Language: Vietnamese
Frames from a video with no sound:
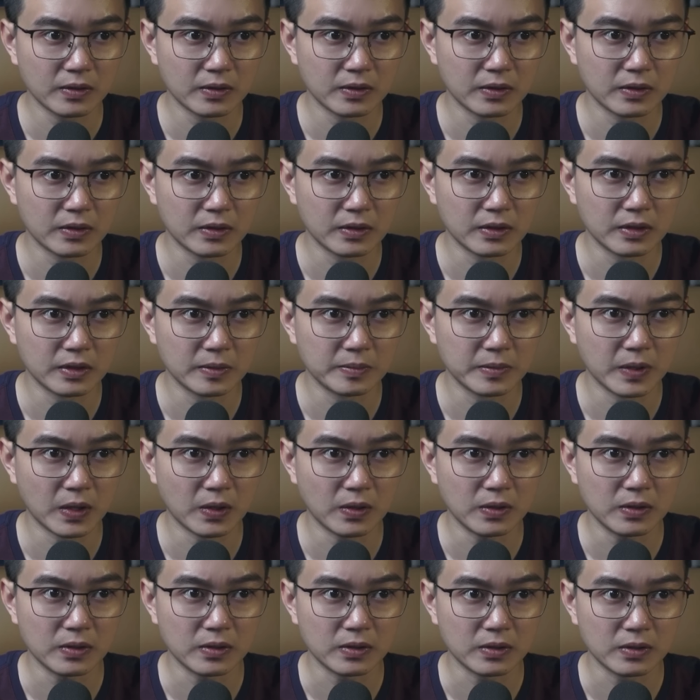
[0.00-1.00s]
Hôm
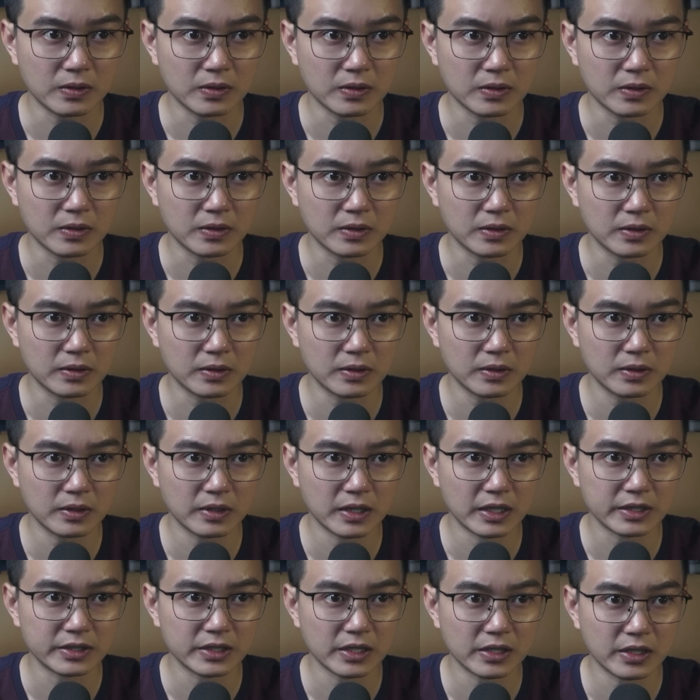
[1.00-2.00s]
đó là
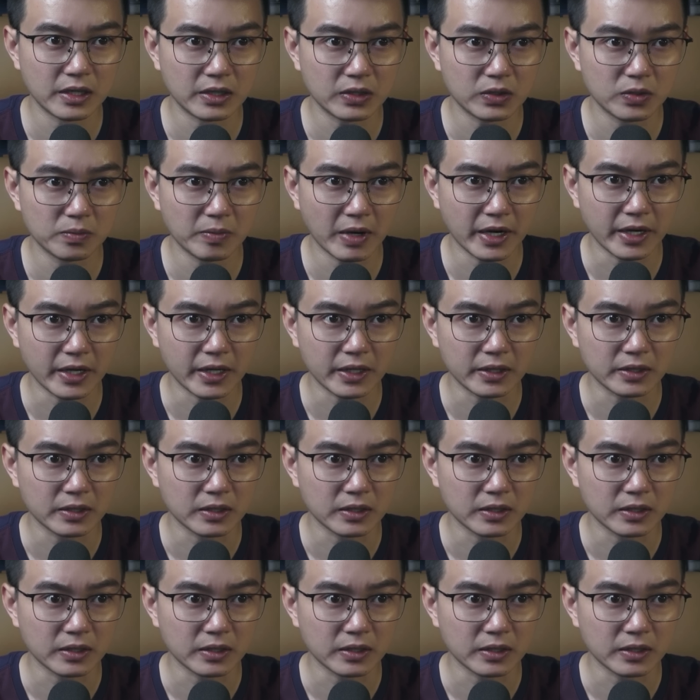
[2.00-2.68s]
sinh nhật của Mai Anh,